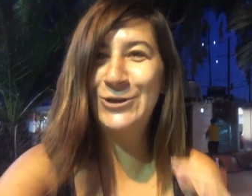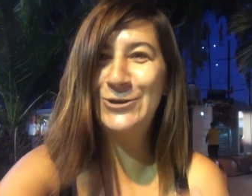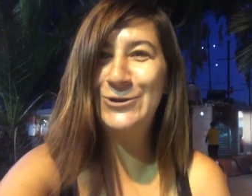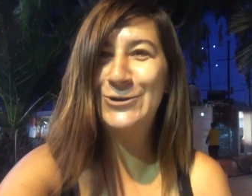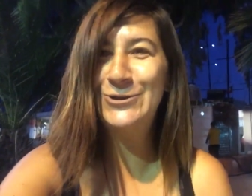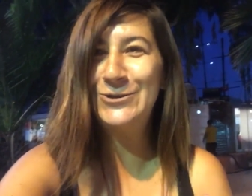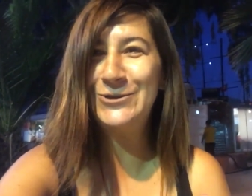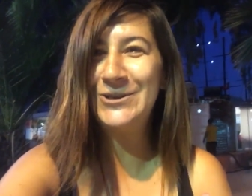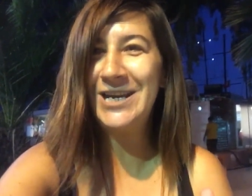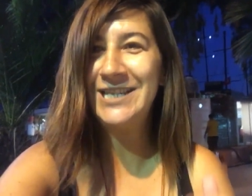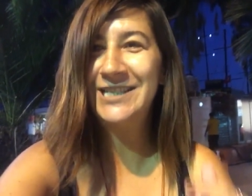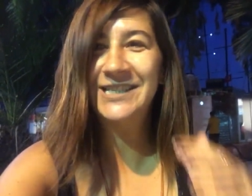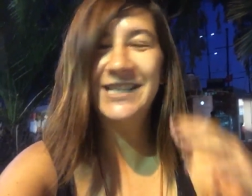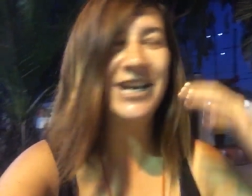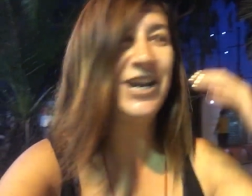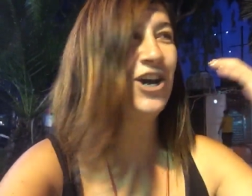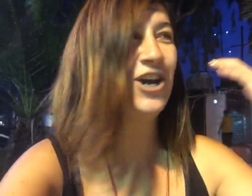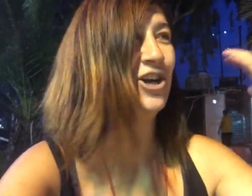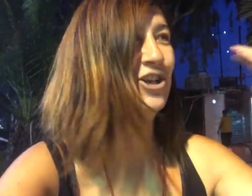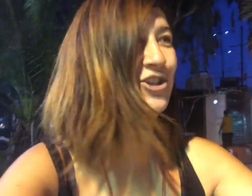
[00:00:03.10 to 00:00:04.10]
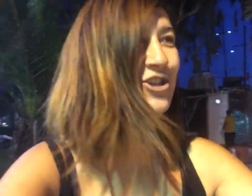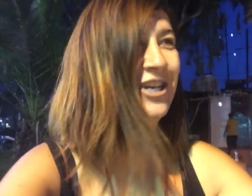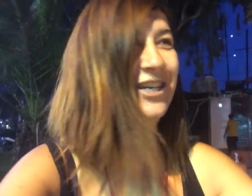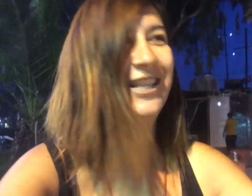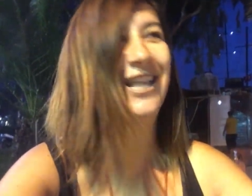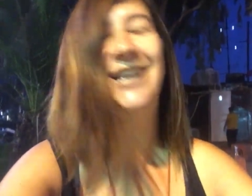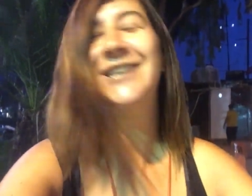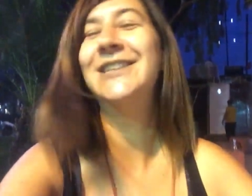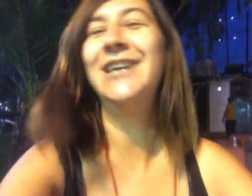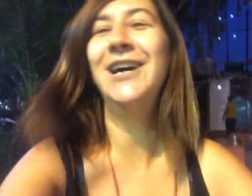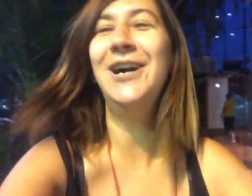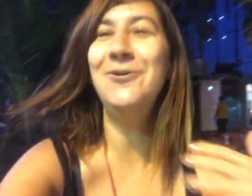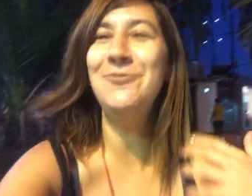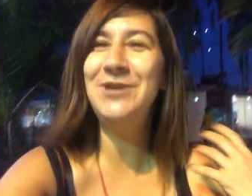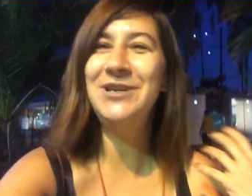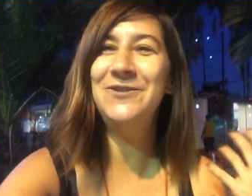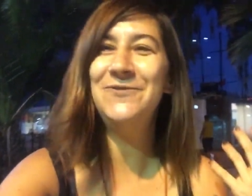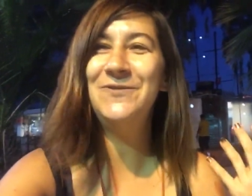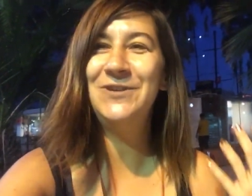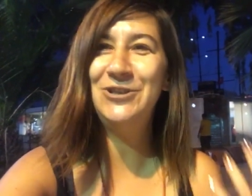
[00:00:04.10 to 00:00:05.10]
Turgut Reis'le açık alanda
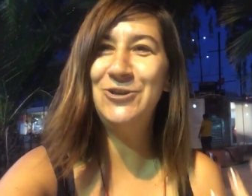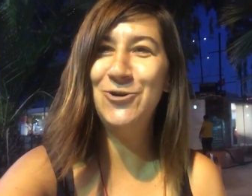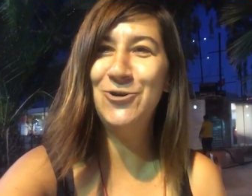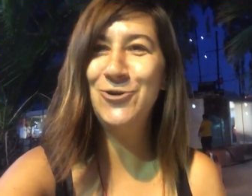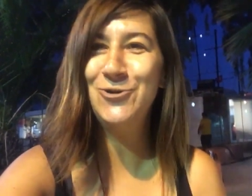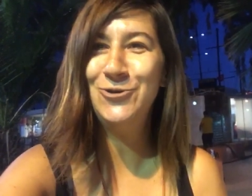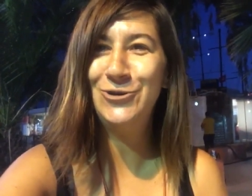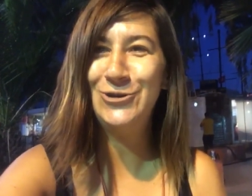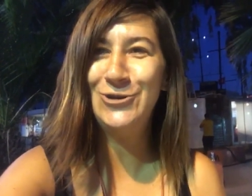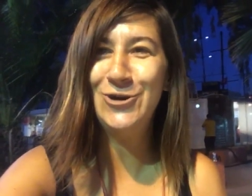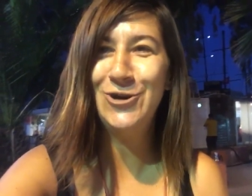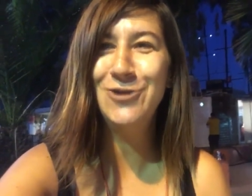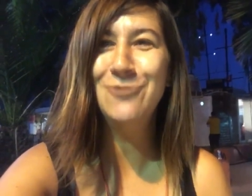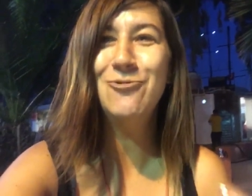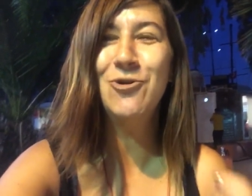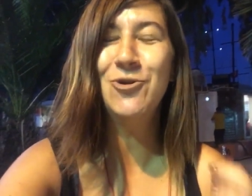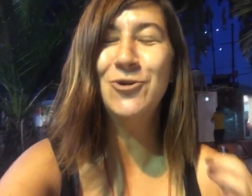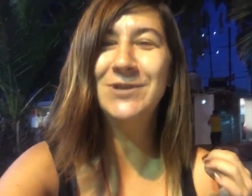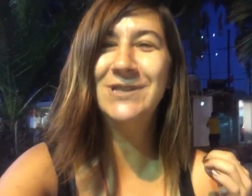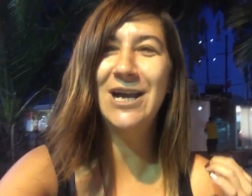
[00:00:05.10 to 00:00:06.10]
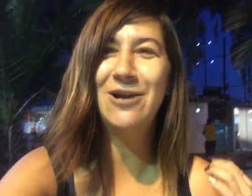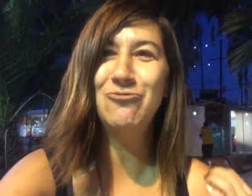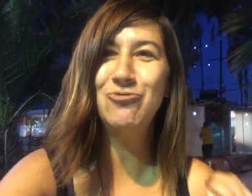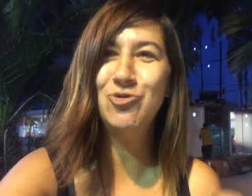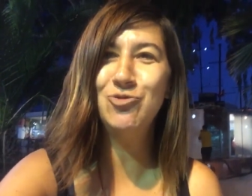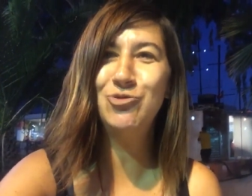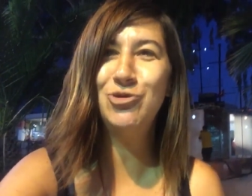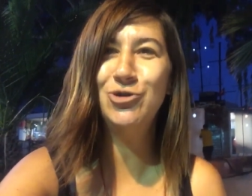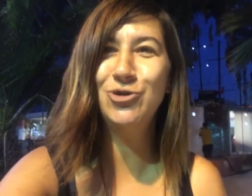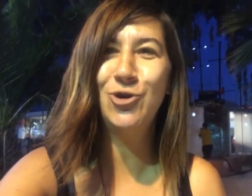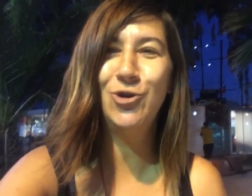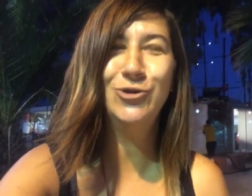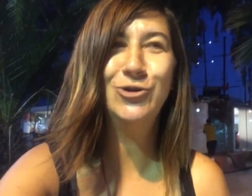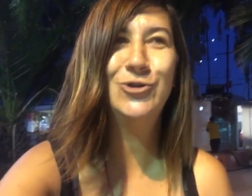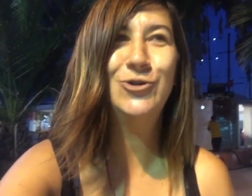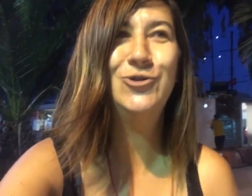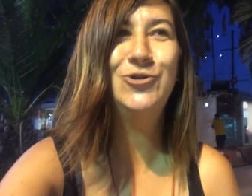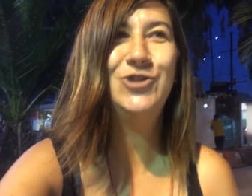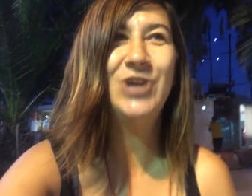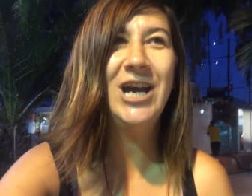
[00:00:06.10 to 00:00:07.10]
bir video yüklüyorum. O yüzden mümkün
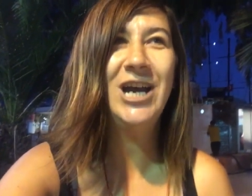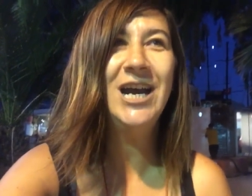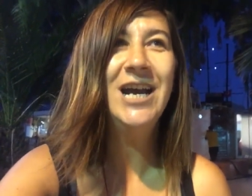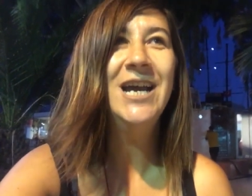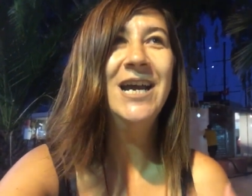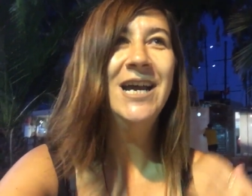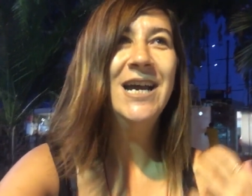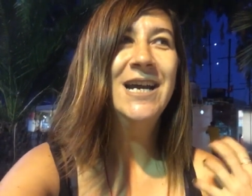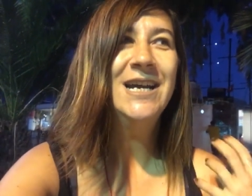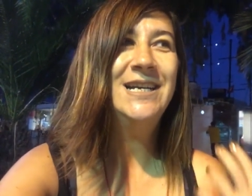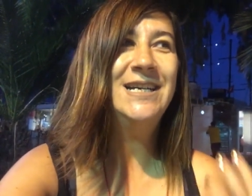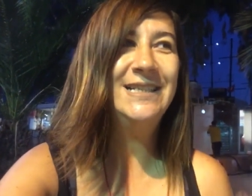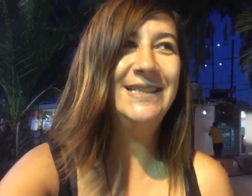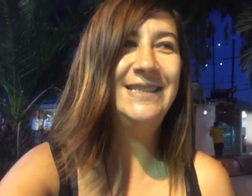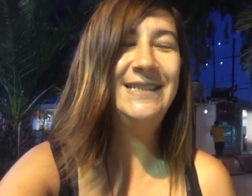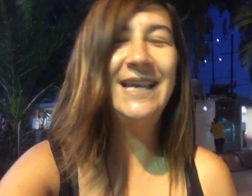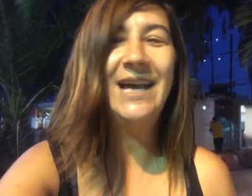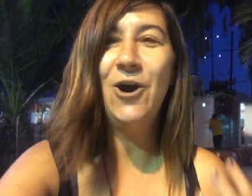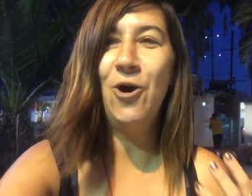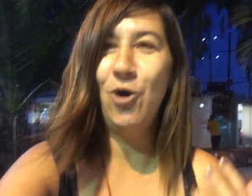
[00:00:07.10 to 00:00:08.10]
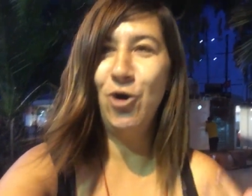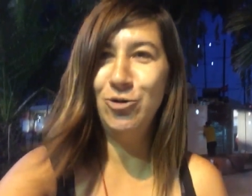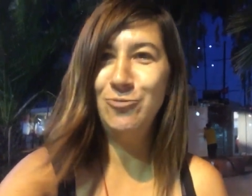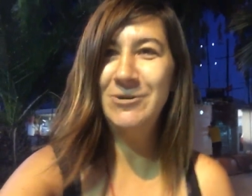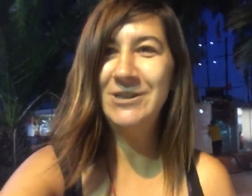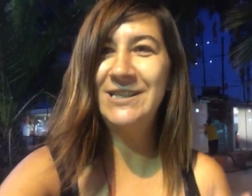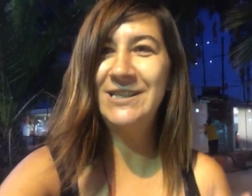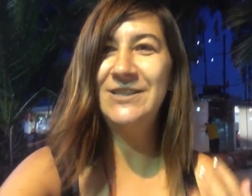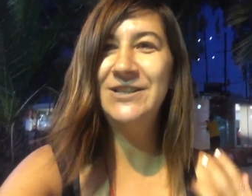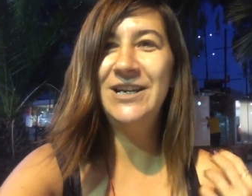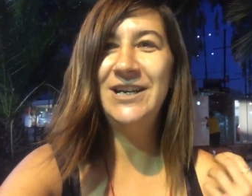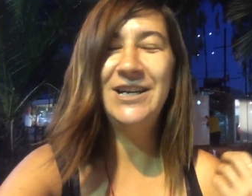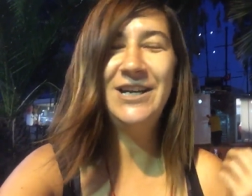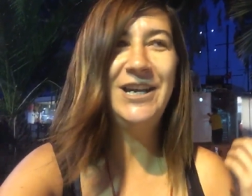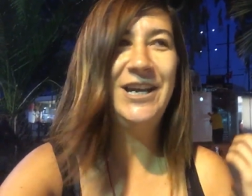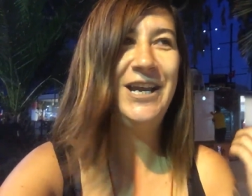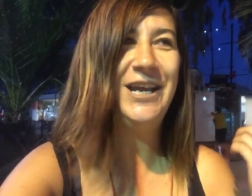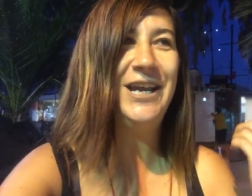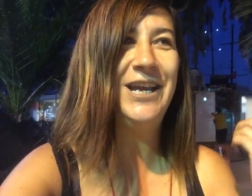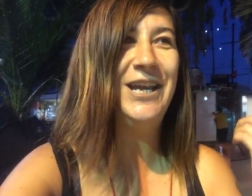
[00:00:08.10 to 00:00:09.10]
olduğunca kısa olmasına
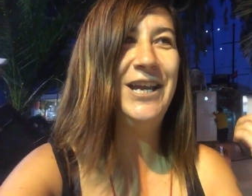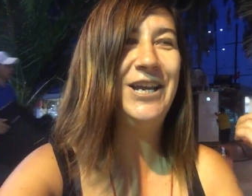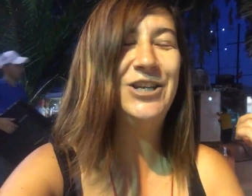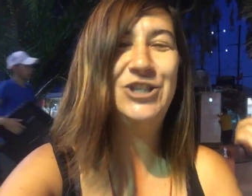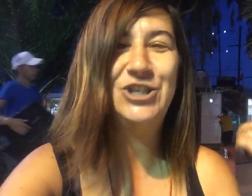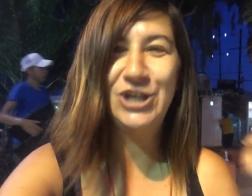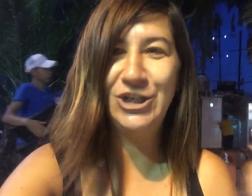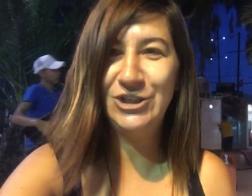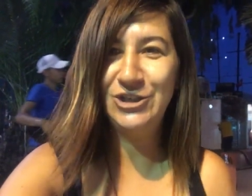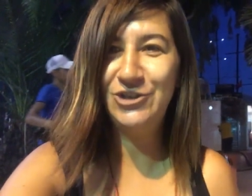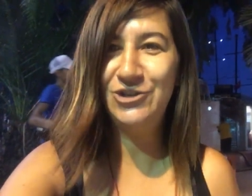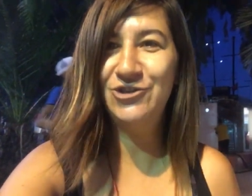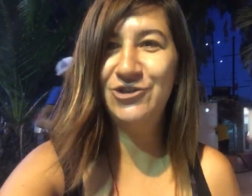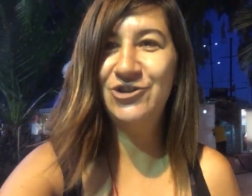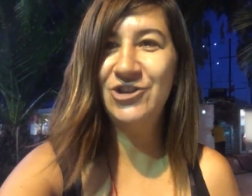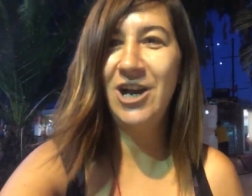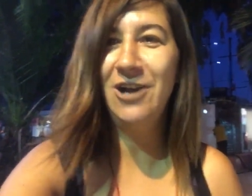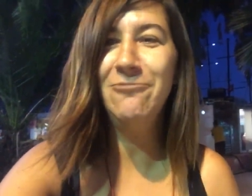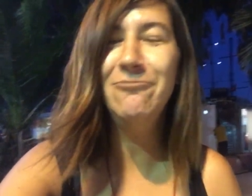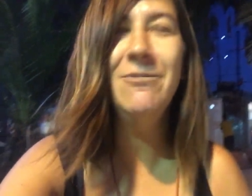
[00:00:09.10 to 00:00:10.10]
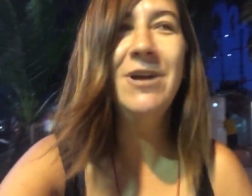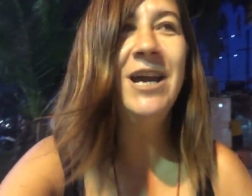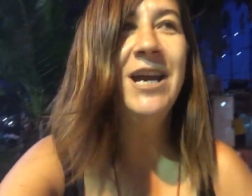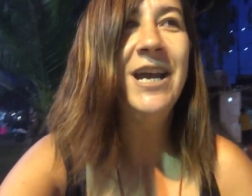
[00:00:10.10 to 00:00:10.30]
e, çalışacağım.